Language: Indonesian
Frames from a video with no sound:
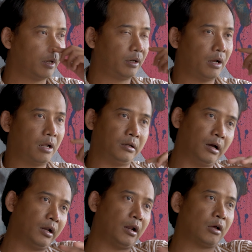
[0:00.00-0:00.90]
kadang ada
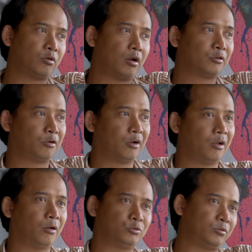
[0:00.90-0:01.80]
kan aktor-aktor yang
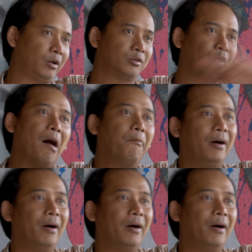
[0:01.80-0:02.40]
kadang stres lah